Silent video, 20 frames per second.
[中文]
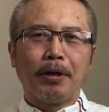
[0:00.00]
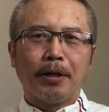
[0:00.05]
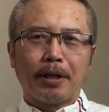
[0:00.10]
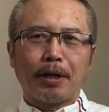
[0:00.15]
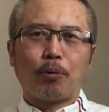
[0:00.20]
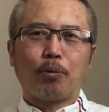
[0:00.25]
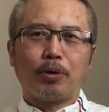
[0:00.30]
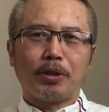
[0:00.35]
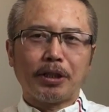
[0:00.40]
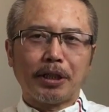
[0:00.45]

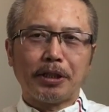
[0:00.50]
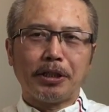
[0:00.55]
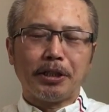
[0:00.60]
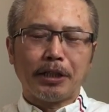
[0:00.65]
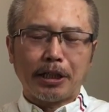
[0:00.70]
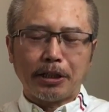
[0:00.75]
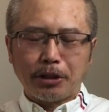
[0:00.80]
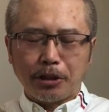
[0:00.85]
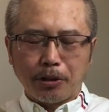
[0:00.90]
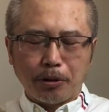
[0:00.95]
那我相信
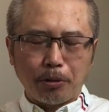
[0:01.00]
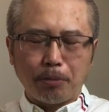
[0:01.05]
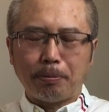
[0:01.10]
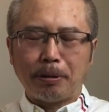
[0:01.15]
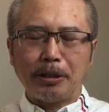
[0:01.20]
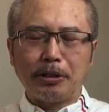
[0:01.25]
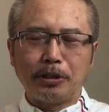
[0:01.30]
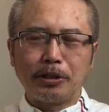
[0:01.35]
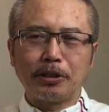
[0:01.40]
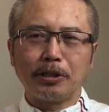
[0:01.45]
呢，今后
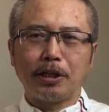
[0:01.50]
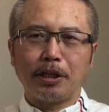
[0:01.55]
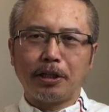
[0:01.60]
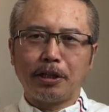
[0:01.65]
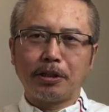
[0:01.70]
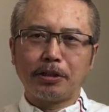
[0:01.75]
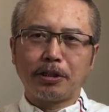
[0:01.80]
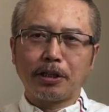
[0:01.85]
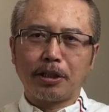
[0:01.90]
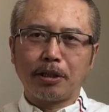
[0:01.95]
彭斯
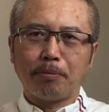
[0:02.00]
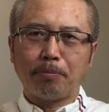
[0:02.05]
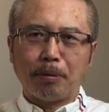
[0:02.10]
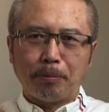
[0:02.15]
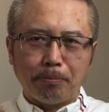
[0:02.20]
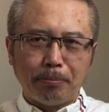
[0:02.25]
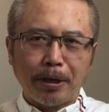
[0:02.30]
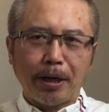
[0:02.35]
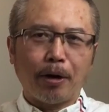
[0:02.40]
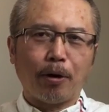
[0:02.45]
和这个
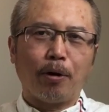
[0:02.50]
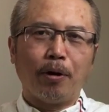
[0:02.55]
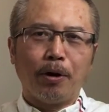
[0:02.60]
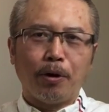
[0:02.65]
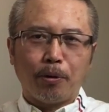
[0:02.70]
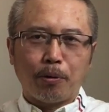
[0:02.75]
蓬佩奥